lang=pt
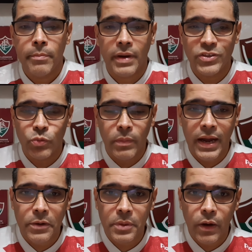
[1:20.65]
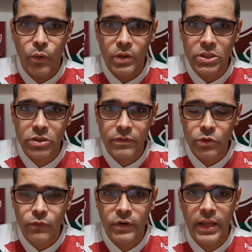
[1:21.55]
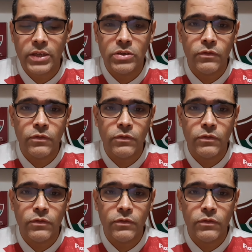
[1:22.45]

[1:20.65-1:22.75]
mas o Mário na coletiva do Fred